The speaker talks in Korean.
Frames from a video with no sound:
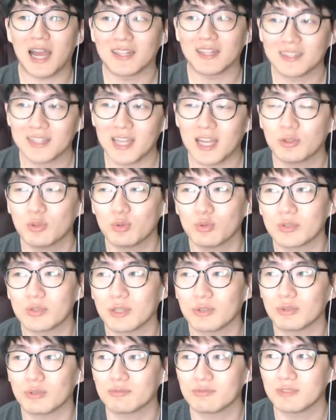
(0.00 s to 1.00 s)
안 타도
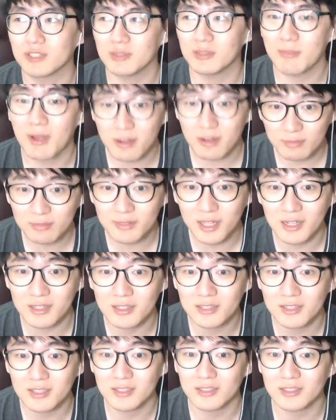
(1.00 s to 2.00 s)
그래도 칠 만큼
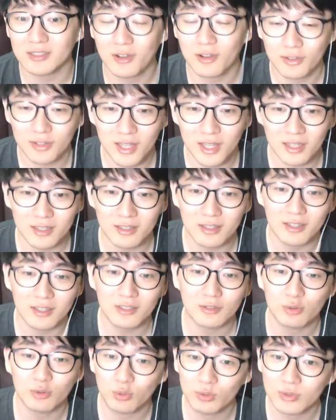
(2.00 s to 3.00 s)
잘 치는
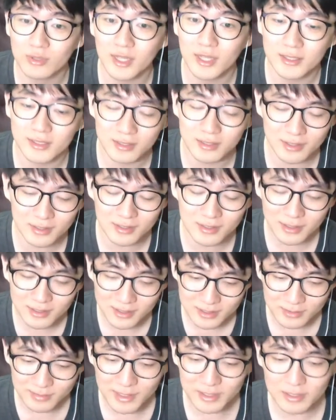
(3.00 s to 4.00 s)
컨택이 좋은 타자긴
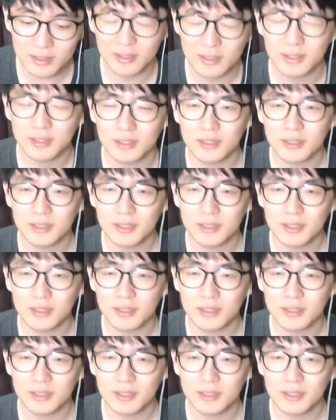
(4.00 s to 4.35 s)
했지만